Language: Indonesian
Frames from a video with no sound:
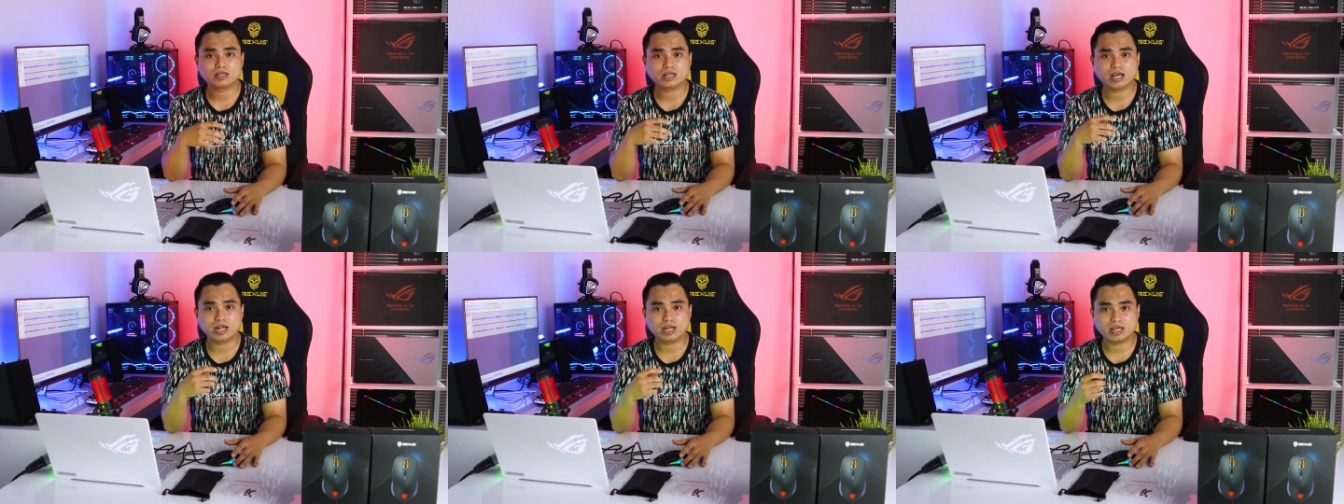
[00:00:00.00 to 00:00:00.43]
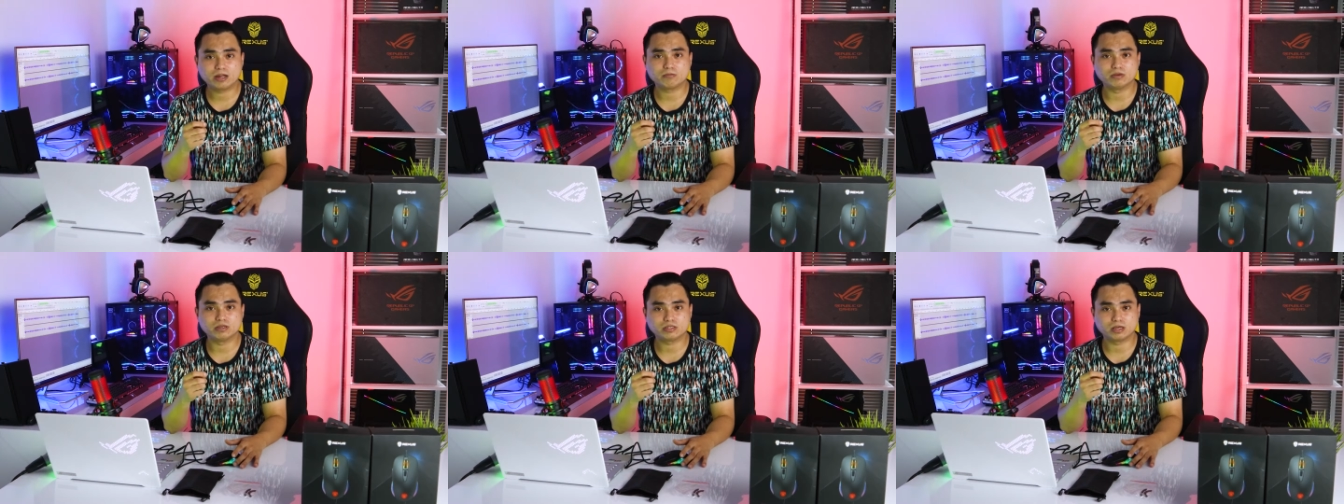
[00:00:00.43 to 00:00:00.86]

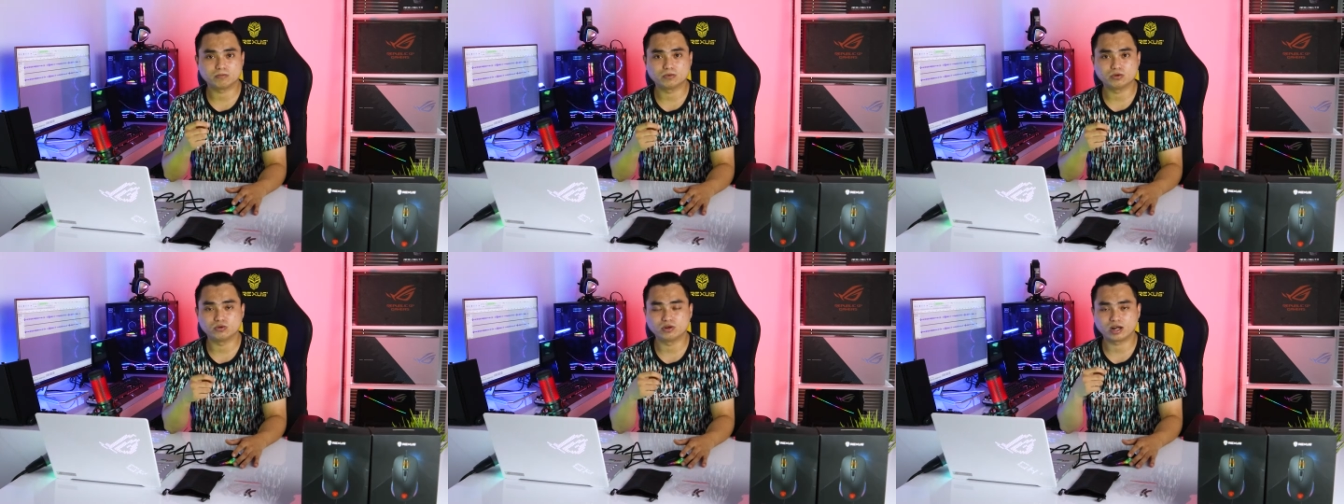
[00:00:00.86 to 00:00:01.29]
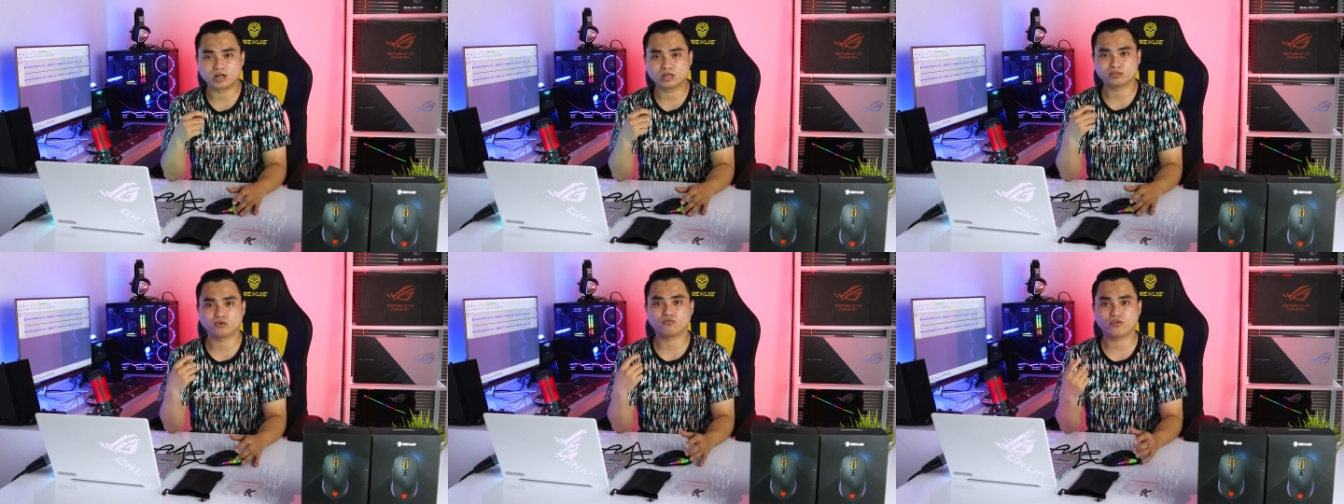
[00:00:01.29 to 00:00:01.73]
kalian bisa
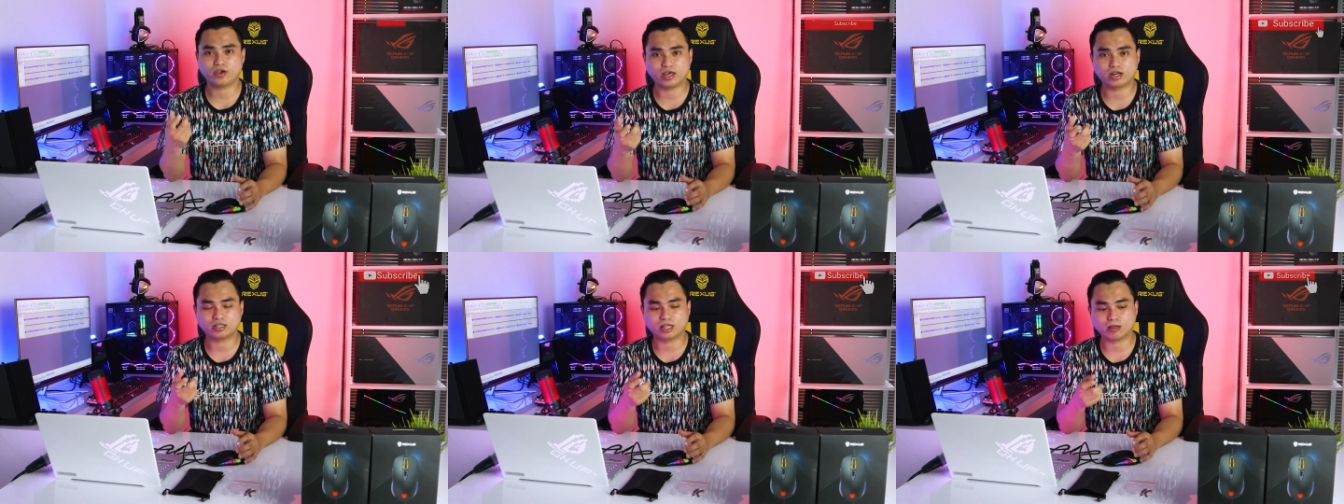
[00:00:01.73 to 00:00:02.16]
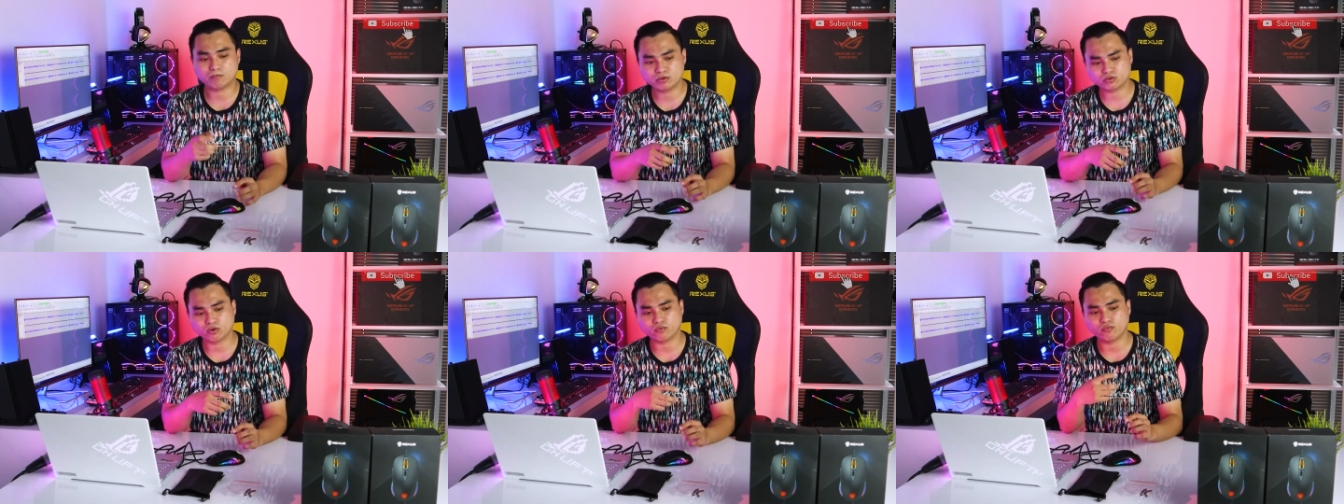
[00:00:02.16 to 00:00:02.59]
menggunakan software
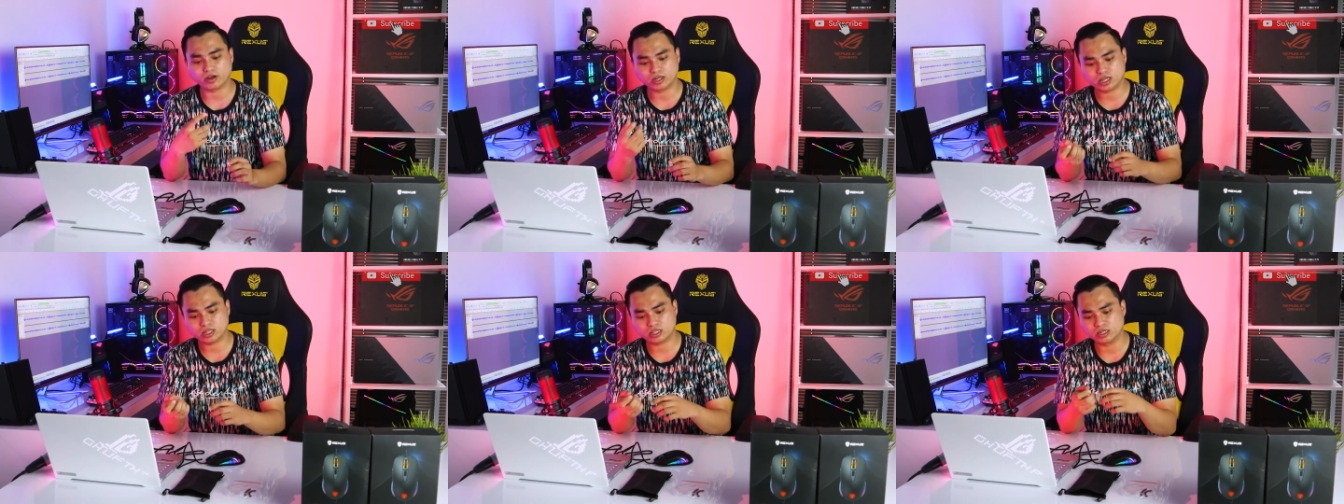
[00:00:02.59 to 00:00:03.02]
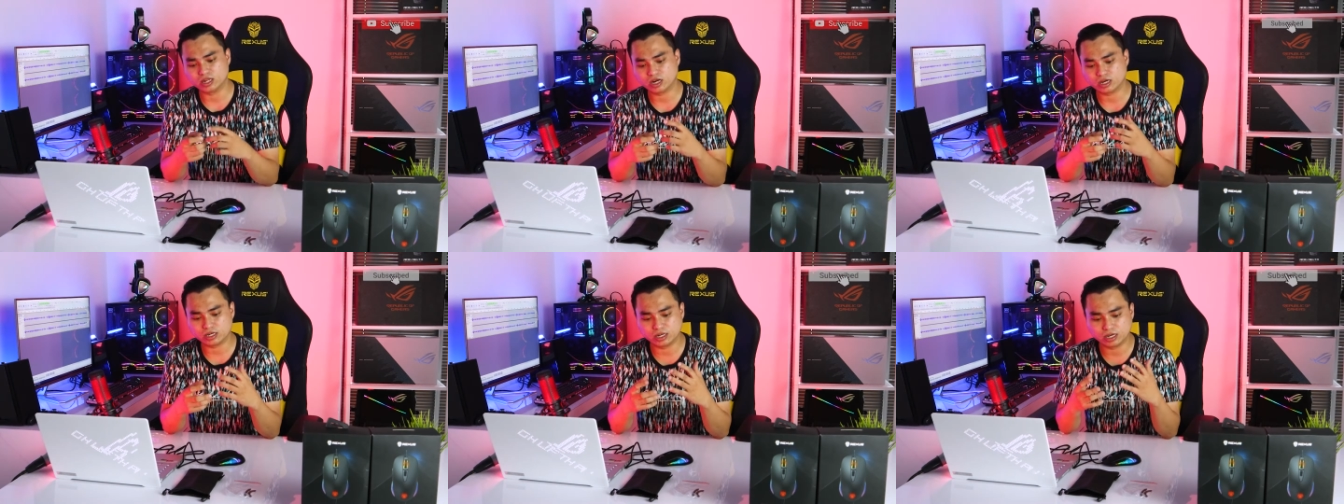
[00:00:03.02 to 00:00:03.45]
tapi softwarenya
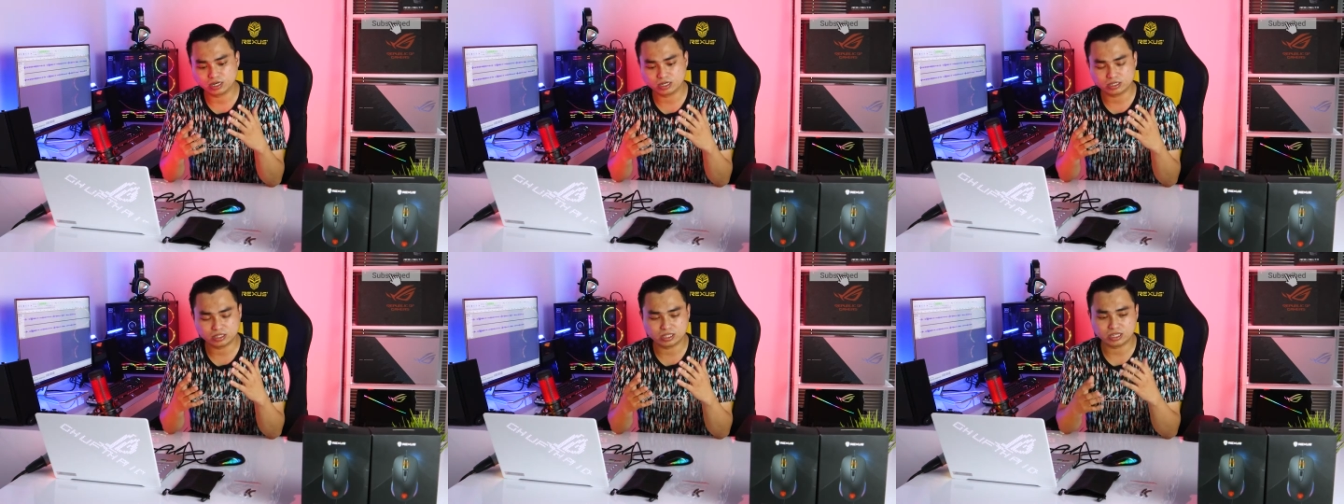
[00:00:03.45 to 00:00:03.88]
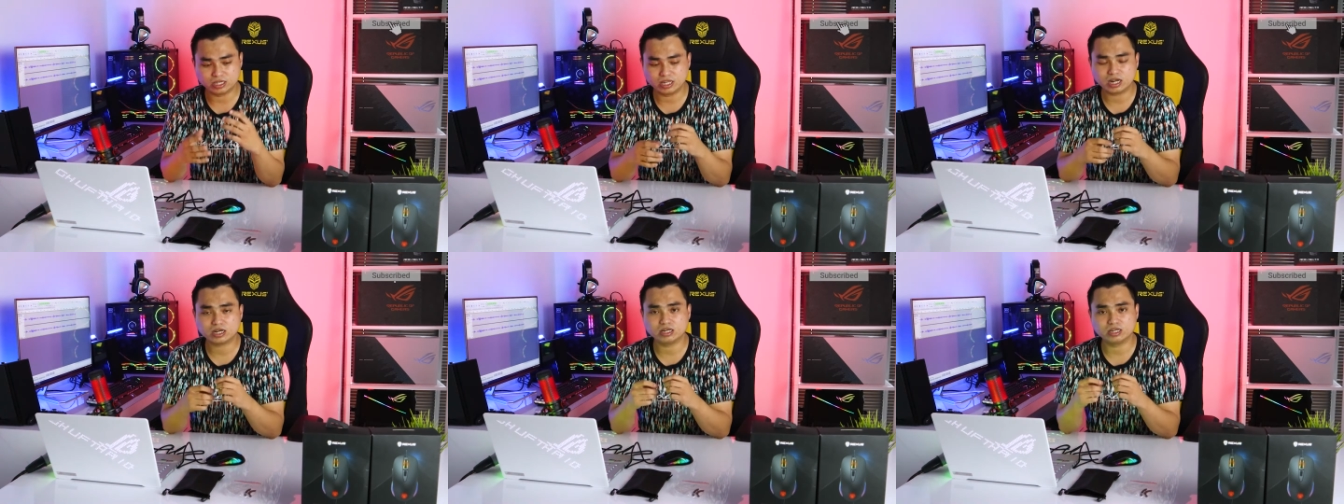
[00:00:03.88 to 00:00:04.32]
tidak di,
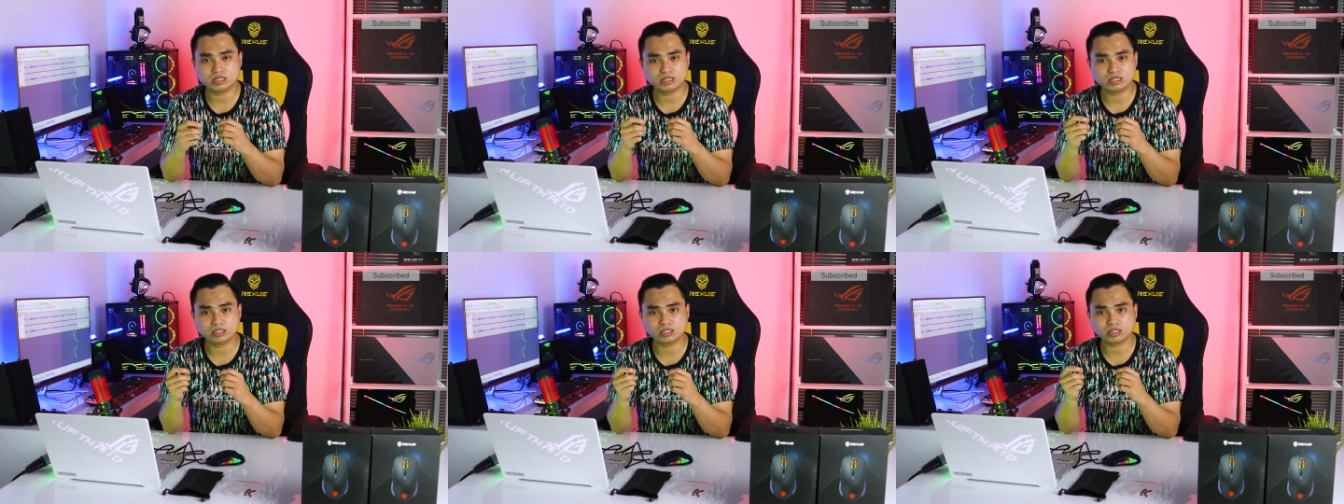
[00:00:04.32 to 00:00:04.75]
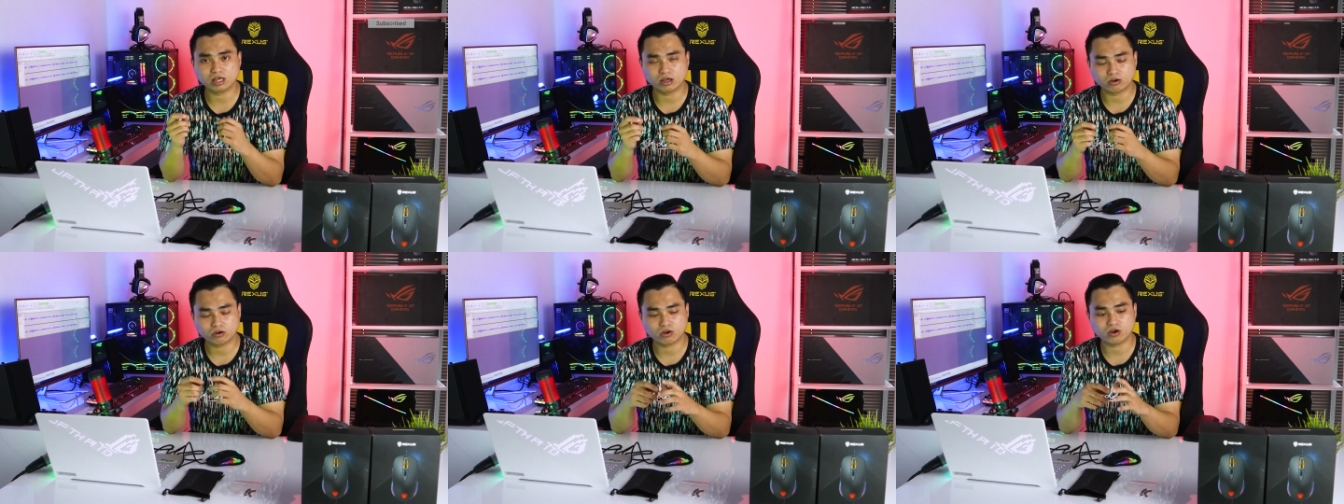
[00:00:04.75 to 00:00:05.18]
tidak
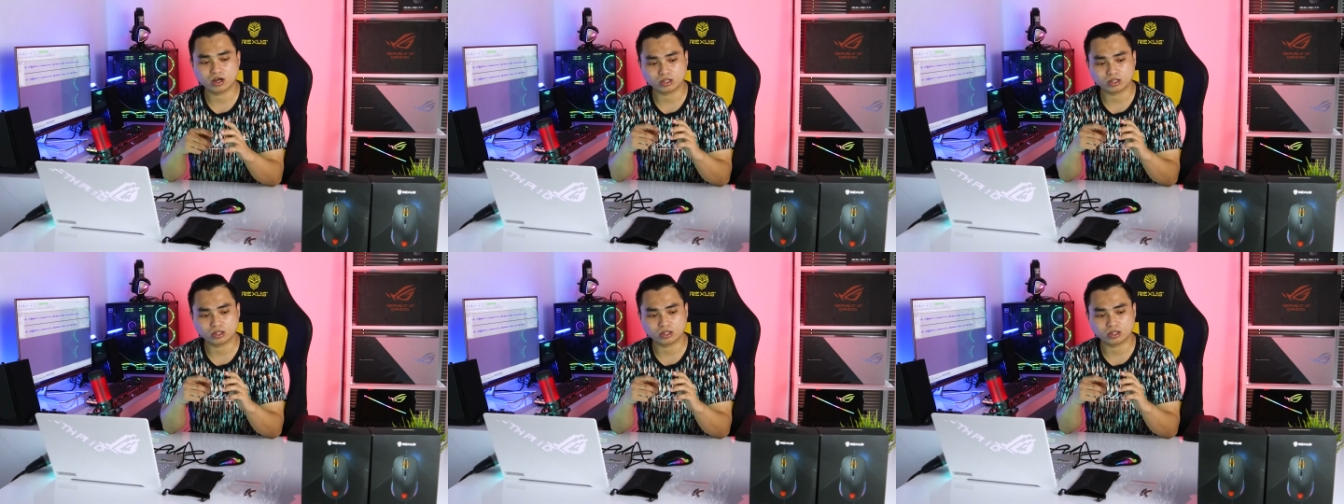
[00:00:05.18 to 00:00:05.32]
ditaruh